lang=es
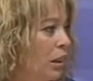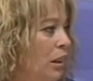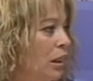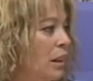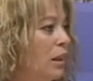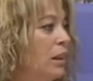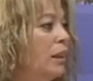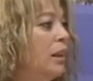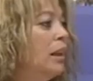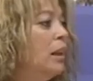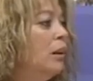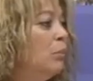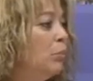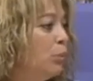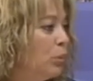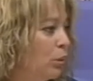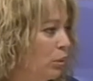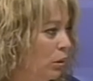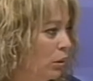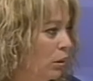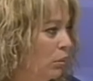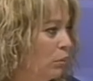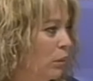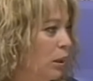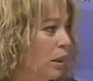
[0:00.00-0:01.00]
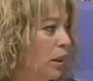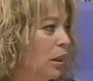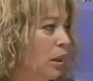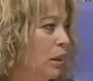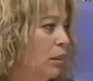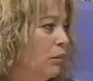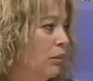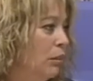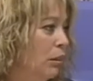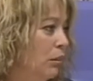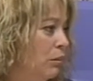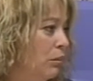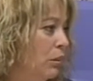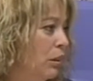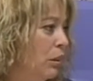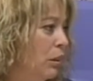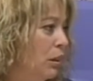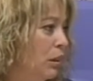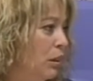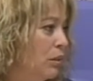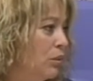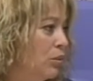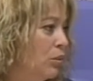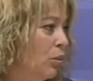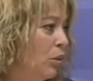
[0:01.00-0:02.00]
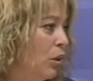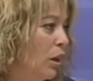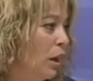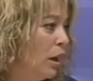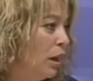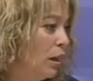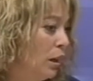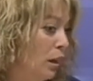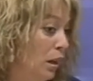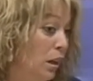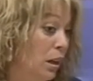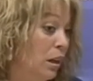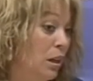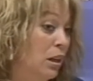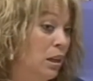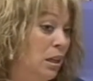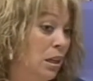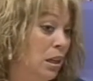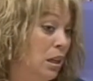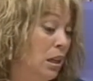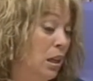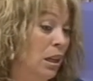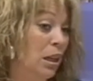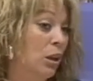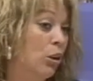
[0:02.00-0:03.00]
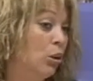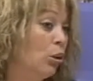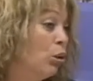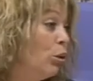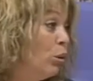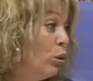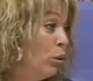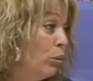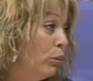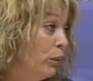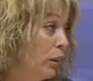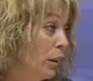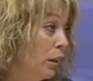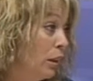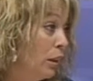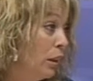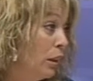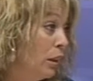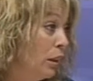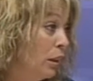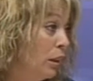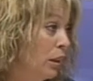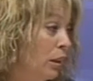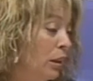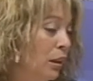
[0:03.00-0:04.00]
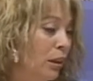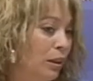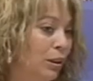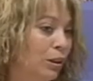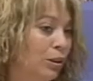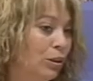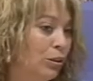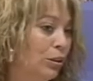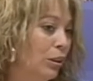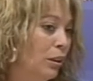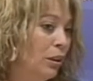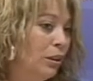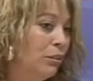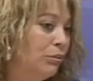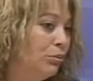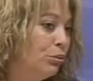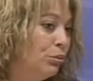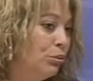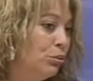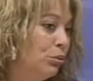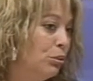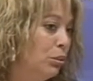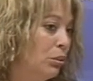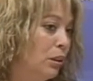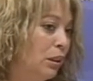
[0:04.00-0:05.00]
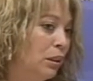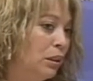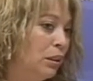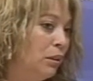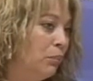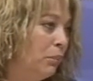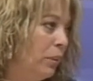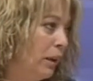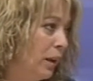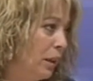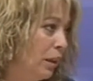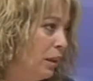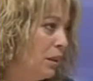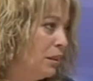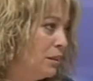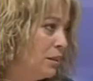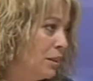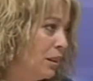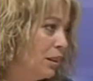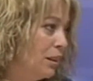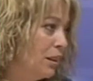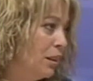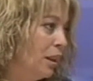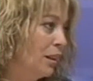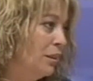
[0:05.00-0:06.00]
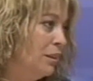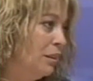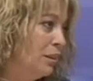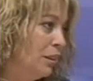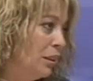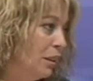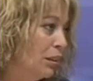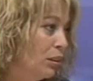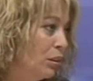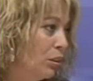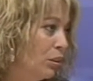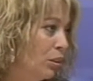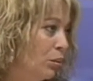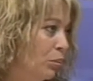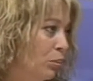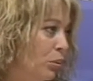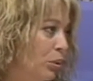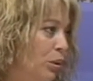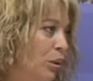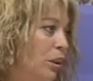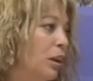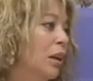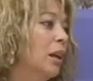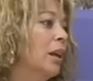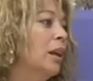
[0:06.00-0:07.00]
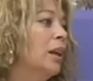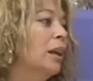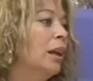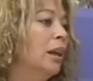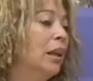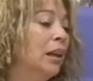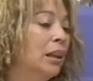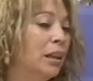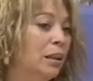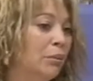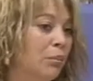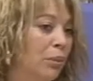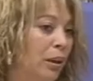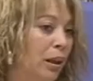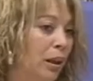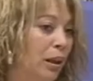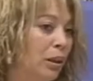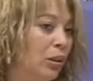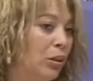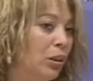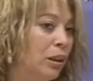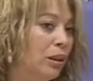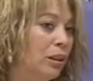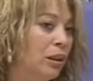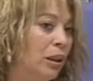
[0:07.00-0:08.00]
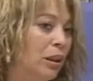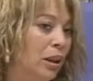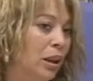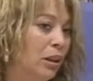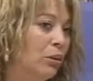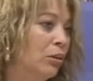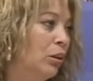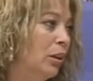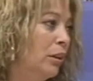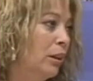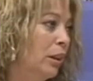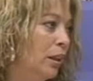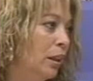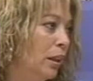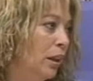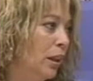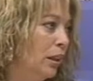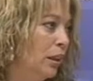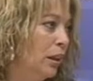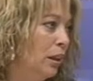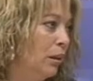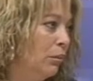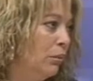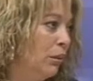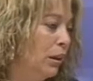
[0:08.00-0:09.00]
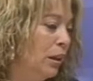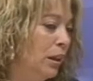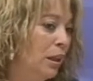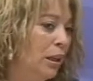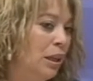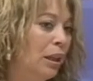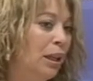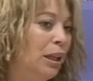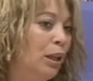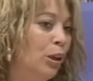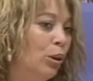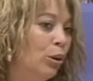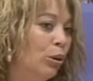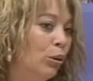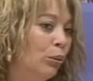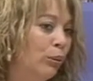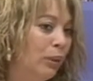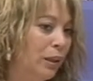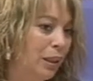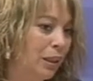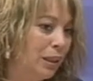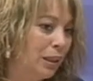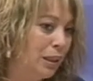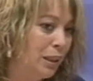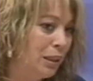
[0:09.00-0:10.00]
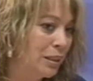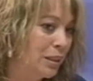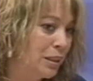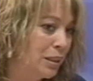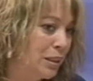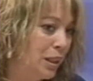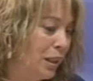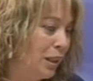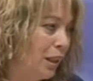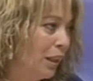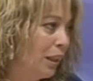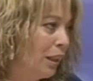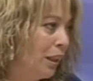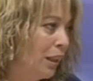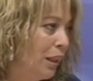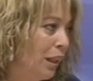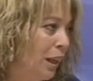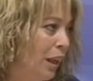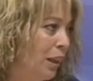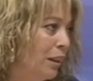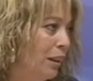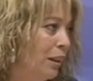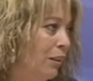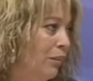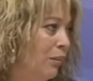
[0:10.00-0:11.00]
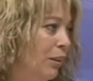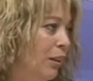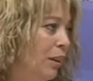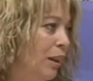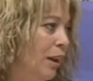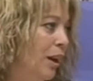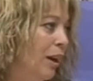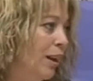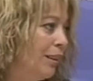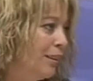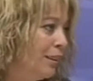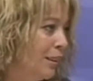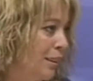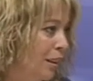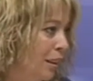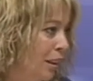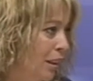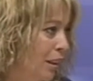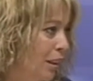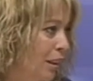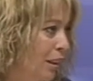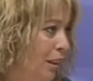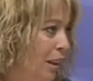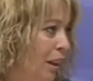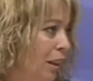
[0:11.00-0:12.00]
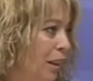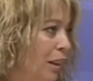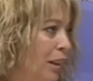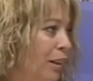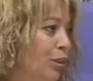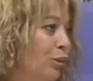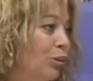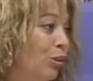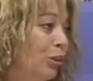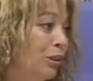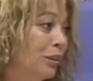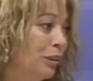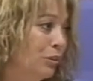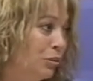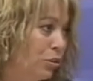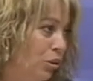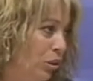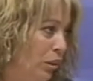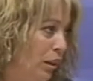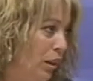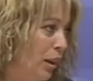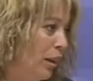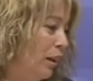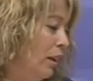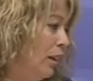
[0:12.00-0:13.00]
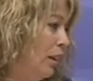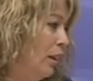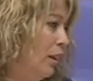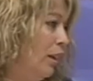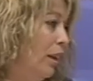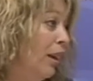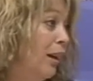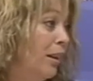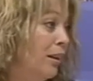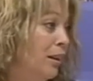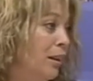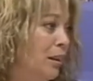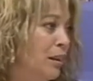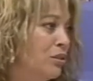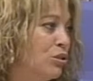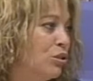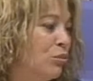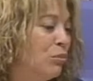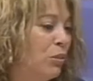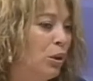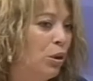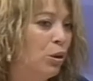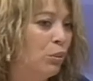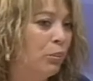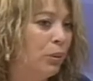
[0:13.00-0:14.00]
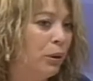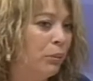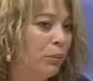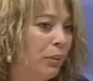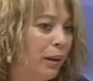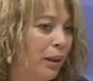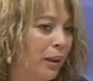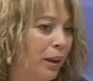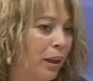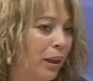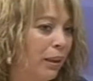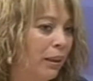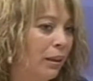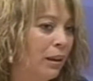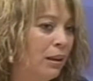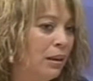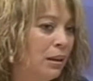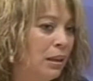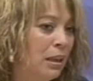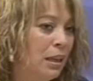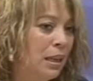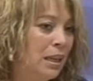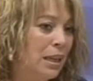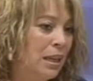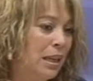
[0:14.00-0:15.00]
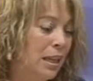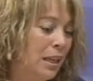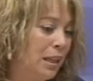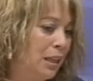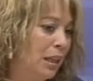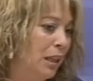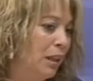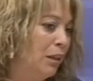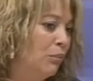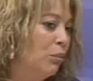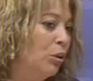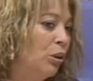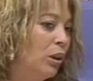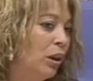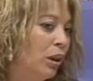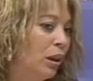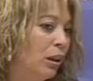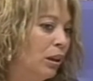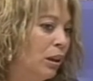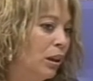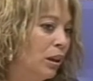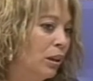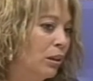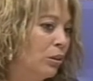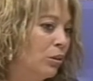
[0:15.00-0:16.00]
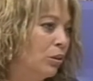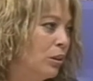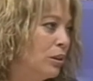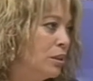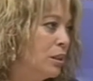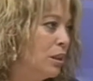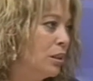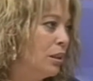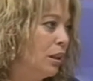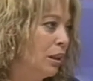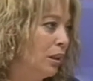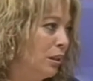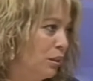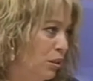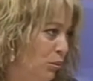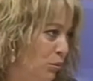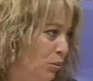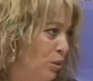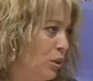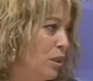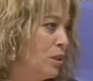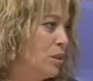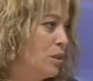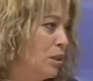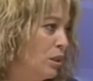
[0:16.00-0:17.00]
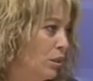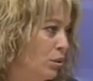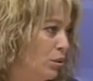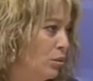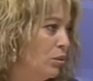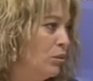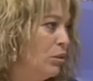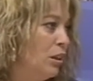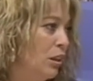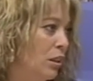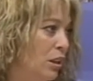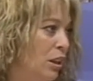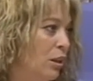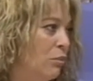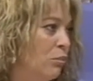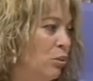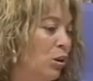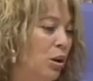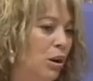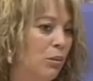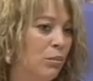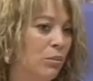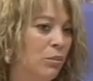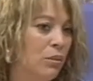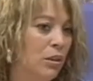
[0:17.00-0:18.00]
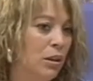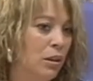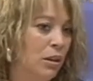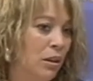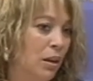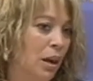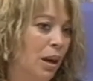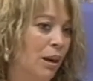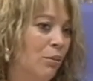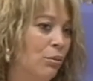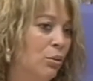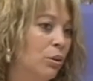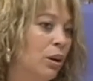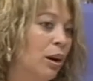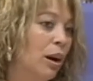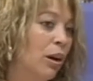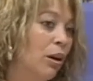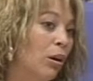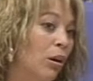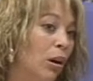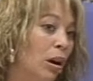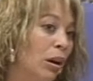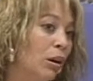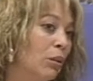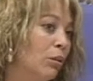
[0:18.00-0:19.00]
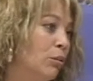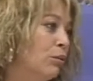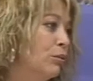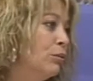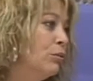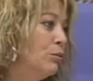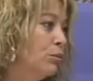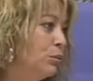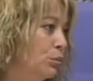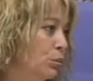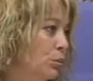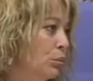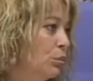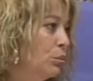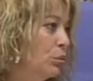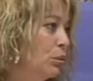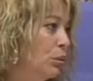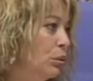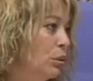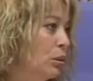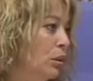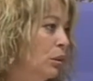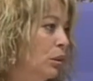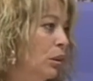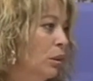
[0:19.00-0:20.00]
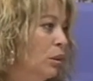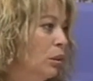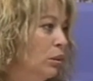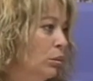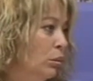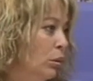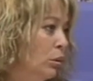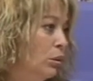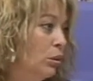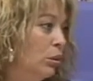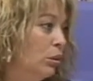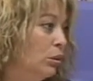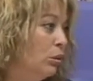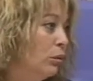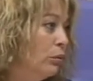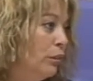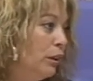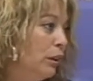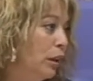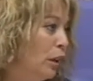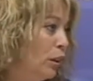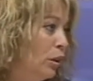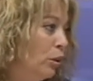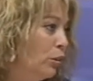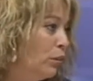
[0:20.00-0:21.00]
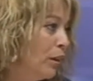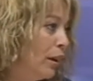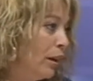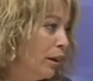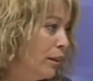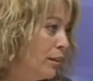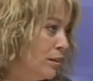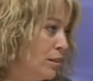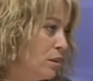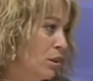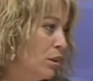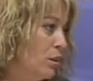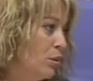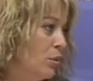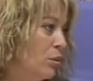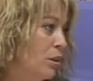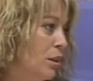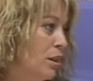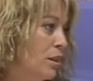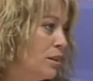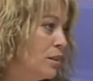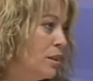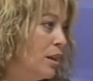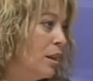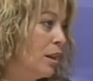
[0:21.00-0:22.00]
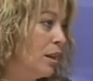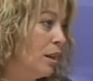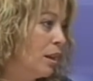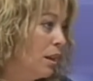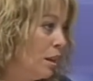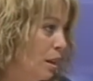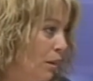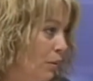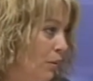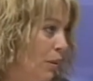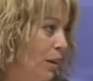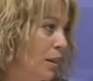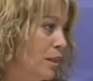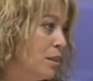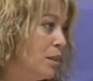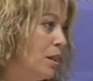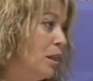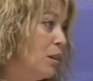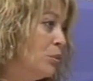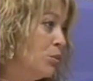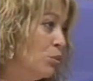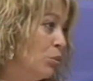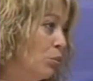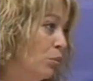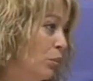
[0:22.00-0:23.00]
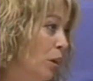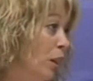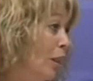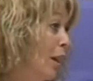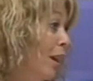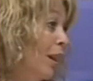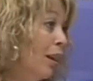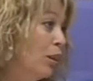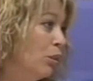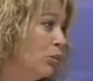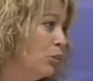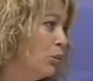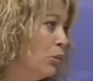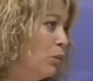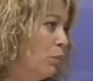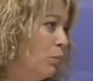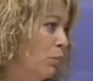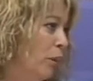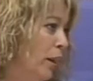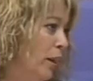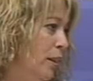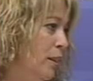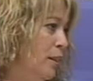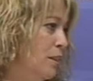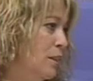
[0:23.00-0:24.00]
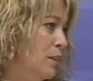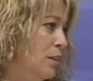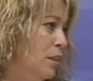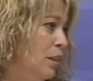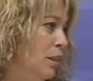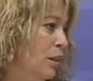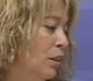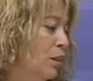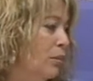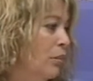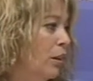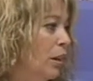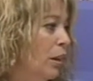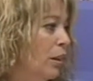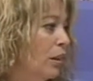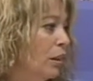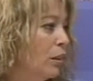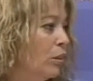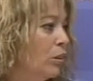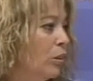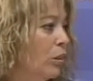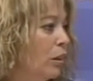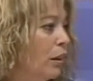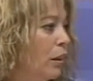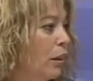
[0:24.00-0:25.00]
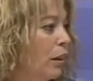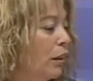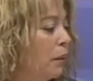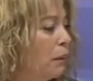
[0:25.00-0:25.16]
del problema que vive la ciudadanía y los jóvenes no tienen futuro en este país, se están yendo porque este país no le está dando alternativas. Y los jóvenes tienen creatividad, tienen talento, estos son la, la generación mejor preparada y tenemos que quedarnos ese talento porque si no estamos abocados a que en un futuro nuestros jóvenes no van a desarrollarse aquí y van a hacer sus vidas en otros países. ¿Y no, percibe usted,